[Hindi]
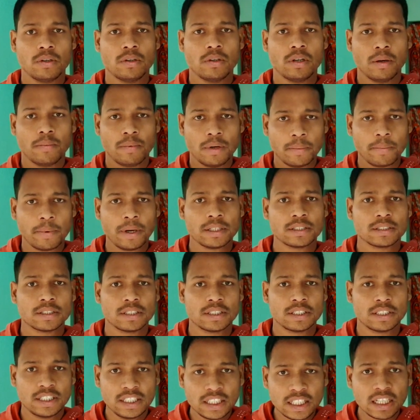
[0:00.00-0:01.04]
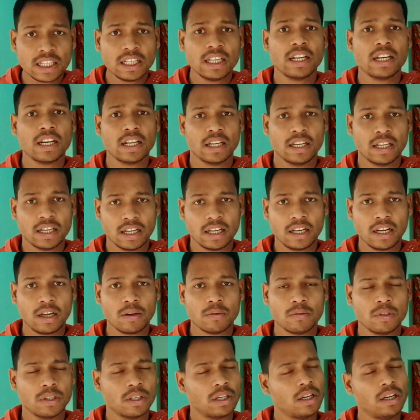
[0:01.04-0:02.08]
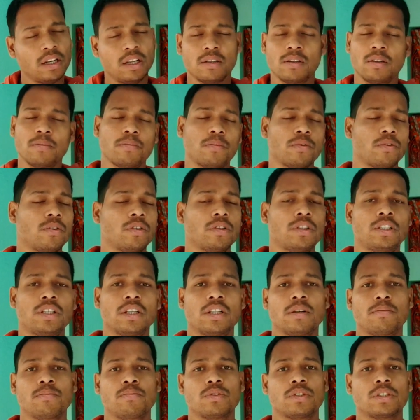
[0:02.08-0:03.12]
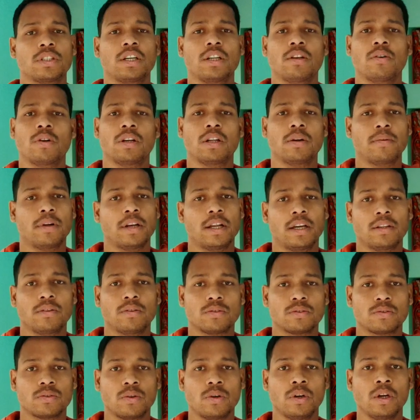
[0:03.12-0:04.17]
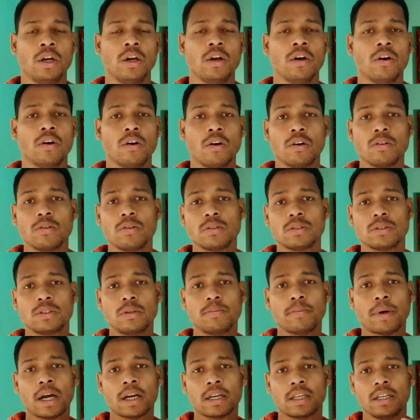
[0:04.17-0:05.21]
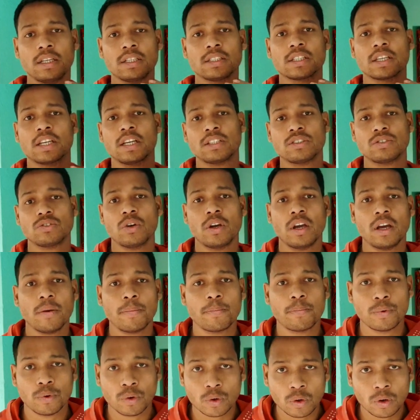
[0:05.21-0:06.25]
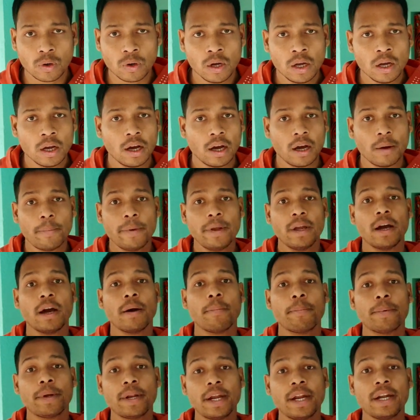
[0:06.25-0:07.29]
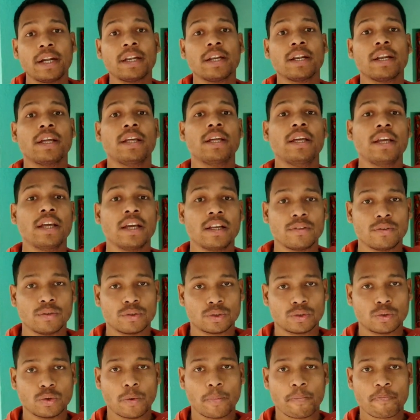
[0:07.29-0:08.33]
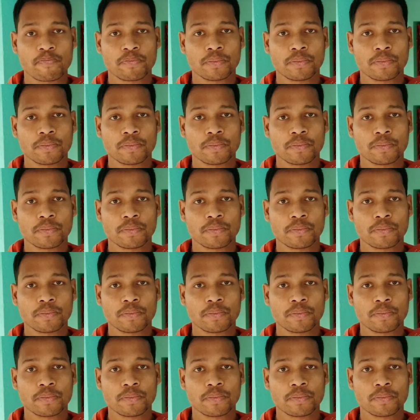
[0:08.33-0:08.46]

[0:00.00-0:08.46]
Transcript: डेवलपर सीख रहे हैं ना उनके लिए तो बहुत ही ज़्यादा मुश्किल होने वाला है दोस्तों और दोस्तों बाकी स्केच प्रो अभी अपडेट नहीं है दोस्तों